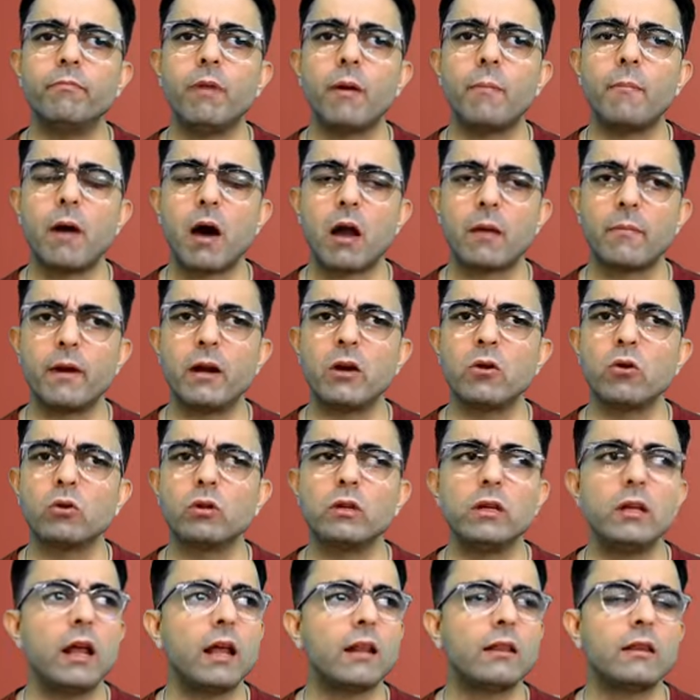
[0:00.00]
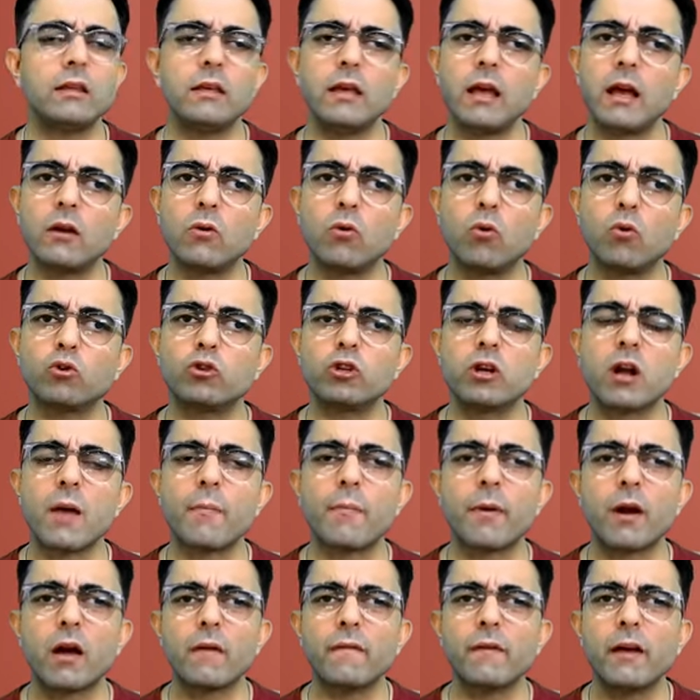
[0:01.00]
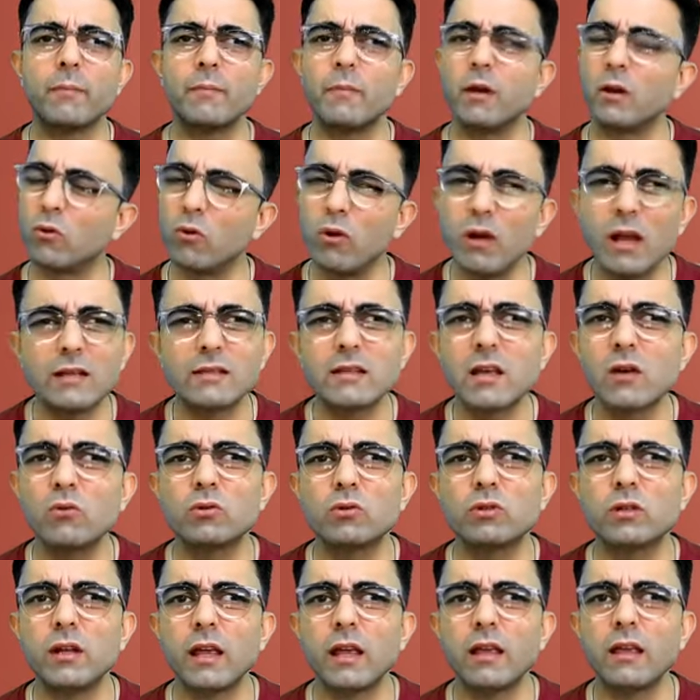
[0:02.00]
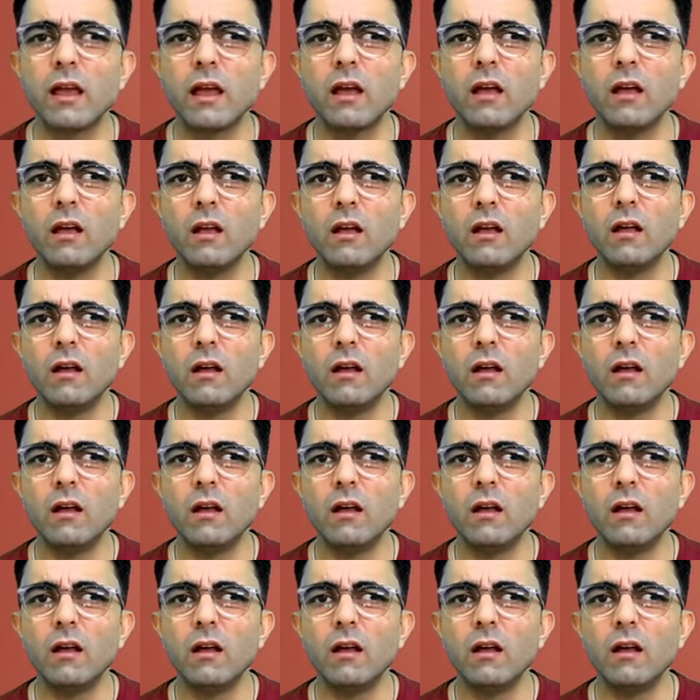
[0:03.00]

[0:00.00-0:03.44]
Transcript: बम्बारमेंट होती रहती है उजड़ा पड़ा हुआ है बिल्कुल ऐसा कुछ नहीं है